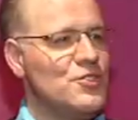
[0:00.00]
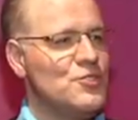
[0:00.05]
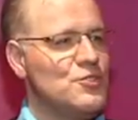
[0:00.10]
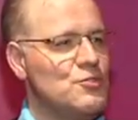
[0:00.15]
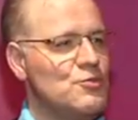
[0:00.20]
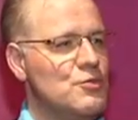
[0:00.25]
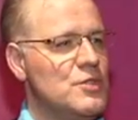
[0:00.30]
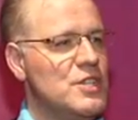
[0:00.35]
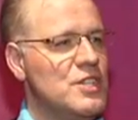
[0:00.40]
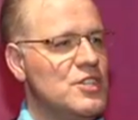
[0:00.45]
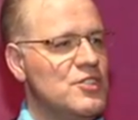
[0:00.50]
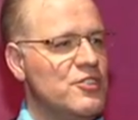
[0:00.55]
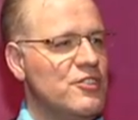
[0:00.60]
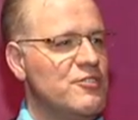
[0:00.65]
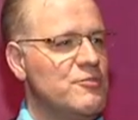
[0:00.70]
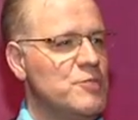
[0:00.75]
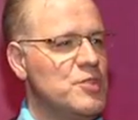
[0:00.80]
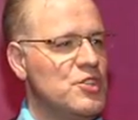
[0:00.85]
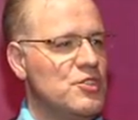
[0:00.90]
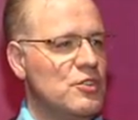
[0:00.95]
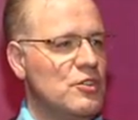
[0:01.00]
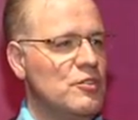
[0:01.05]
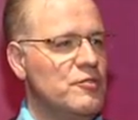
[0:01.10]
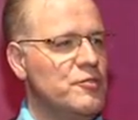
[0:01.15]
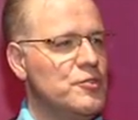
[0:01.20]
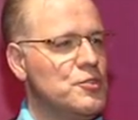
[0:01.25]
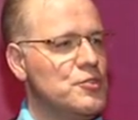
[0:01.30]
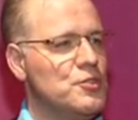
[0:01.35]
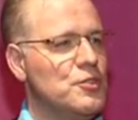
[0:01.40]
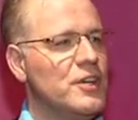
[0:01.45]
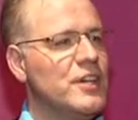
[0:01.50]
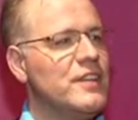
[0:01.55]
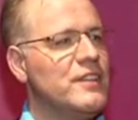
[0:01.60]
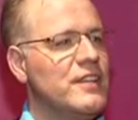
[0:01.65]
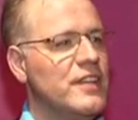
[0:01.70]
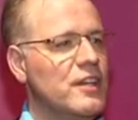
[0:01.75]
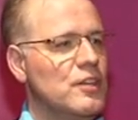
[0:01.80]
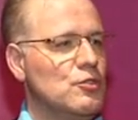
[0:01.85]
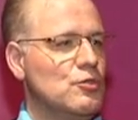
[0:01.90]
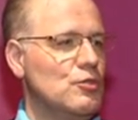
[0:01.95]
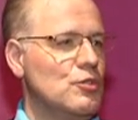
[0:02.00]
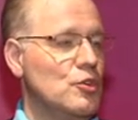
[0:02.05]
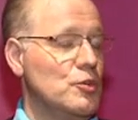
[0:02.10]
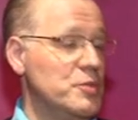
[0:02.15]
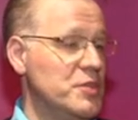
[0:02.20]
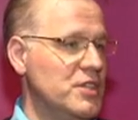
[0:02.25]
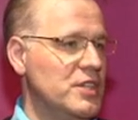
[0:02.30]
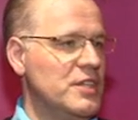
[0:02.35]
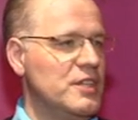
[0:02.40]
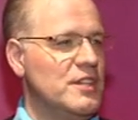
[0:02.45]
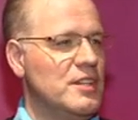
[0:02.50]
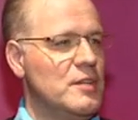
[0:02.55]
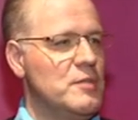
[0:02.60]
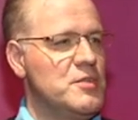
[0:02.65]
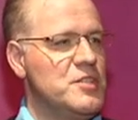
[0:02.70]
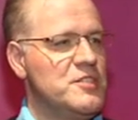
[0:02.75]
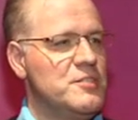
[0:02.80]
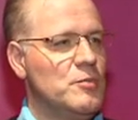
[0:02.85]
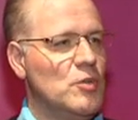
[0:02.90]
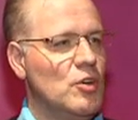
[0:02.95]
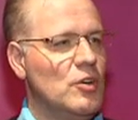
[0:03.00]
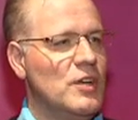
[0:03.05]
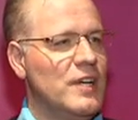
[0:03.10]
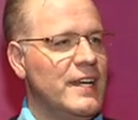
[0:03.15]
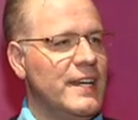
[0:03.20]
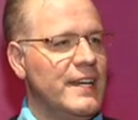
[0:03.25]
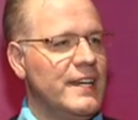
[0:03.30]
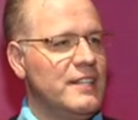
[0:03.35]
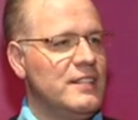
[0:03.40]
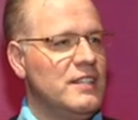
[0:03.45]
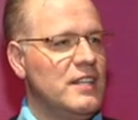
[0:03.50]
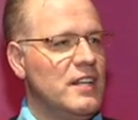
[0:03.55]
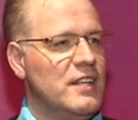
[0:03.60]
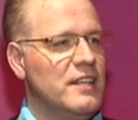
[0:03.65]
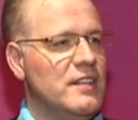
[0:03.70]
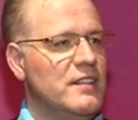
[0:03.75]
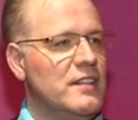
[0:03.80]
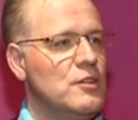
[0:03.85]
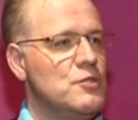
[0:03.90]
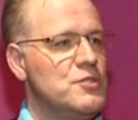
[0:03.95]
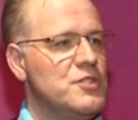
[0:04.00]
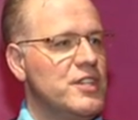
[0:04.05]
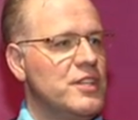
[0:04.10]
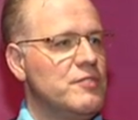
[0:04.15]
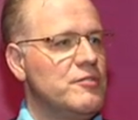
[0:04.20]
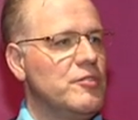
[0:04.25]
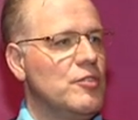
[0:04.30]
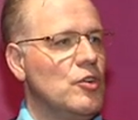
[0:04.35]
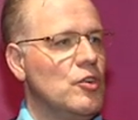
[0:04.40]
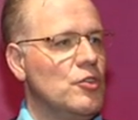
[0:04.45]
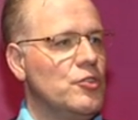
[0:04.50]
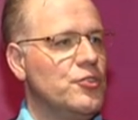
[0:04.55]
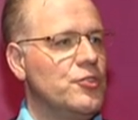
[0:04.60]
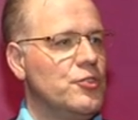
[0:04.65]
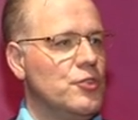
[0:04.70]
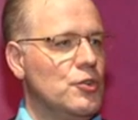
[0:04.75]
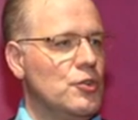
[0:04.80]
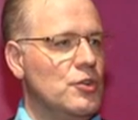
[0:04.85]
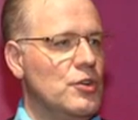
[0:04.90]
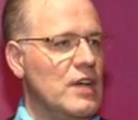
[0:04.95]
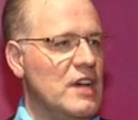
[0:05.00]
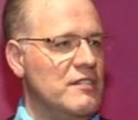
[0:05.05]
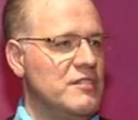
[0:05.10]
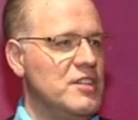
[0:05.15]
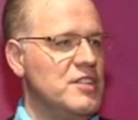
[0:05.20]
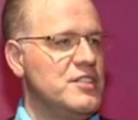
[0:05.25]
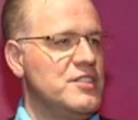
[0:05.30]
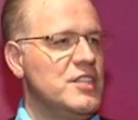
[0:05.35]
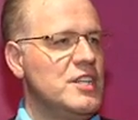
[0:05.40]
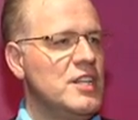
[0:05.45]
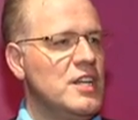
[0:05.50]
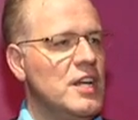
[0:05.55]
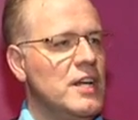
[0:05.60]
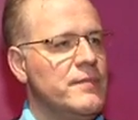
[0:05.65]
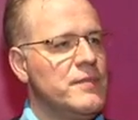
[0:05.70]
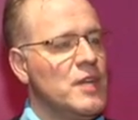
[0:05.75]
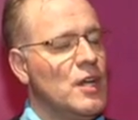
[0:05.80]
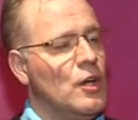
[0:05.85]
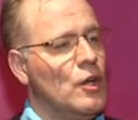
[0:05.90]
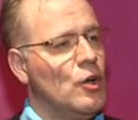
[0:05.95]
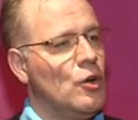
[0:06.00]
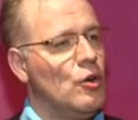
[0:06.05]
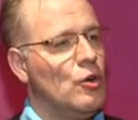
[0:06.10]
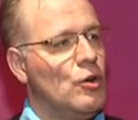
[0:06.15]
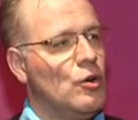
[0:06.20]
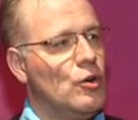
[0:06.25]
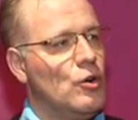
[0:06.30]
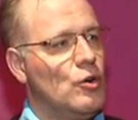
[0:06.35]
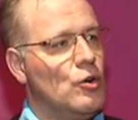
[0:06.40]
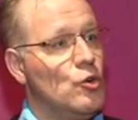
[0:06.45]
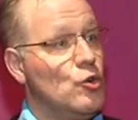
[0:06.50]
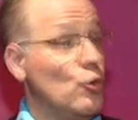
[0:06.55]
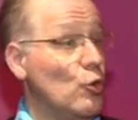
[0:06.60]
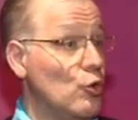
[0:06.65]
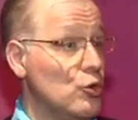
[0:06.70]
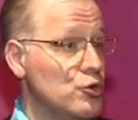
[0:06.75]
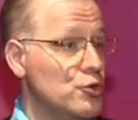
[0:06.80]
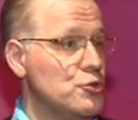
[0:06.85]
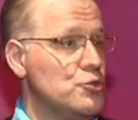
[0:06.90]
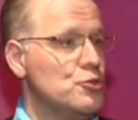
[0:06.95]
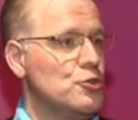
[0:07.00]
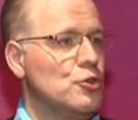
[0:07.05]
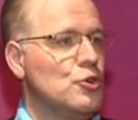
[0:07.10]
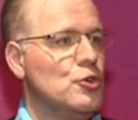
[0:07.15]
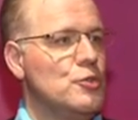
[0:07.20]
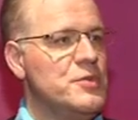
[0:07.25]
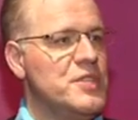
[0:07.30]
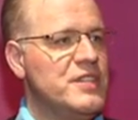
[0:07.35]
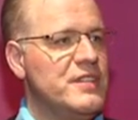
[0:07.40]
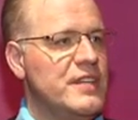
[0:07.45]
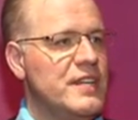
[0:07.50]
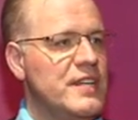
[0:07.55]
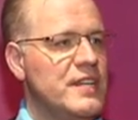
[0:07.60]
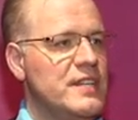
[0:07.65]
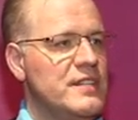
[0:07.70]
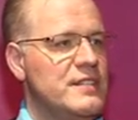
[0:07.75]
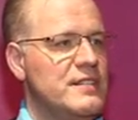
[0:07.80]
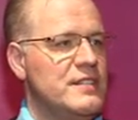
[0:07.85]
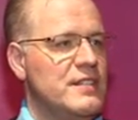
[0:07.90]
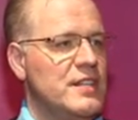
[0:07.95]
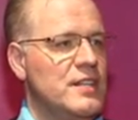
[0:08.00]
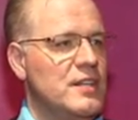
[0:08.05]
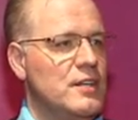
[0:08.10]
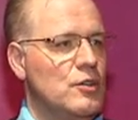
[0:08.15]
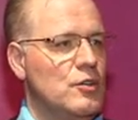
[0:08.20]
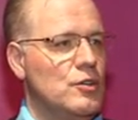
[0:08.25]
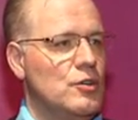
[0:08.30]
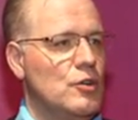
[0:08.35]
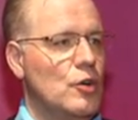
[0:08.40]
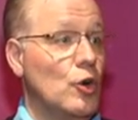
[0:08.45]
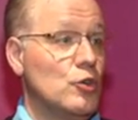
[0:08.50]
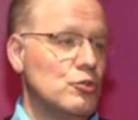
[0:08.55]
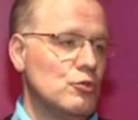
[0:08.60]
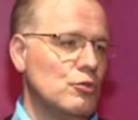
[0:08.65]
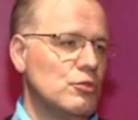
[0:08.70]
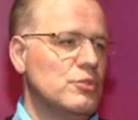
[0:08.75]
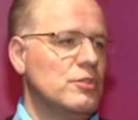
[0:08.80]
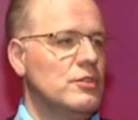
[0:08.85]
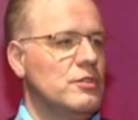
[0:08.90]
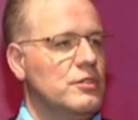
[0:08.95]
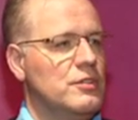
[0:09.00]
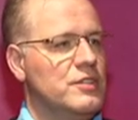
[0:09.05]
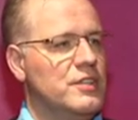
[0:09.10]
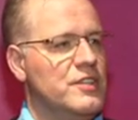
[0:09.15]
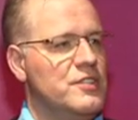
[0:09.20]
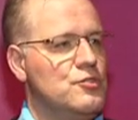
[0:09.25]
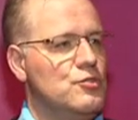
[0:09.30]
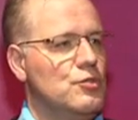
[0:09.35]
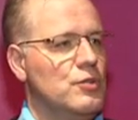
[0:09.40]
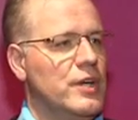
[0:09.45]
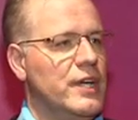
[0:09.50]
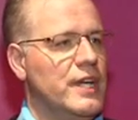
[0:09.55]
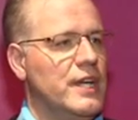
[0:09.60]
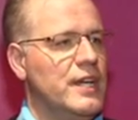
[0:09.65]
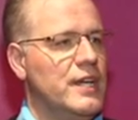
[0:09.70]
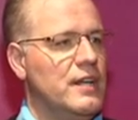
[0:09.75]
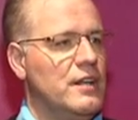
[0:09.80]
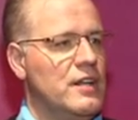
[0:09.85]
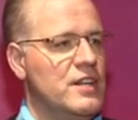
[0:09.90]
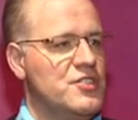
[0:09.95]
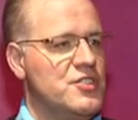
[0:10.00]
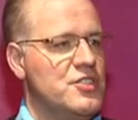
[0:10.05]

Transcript: je suis Jean-Yves Bischoff, secrétaire du comité d'établissement d'Alcatel-Lucent France euh, à Vélizy. Euh, le rôle de ce comité, c'est euh, entre autres d'assurer la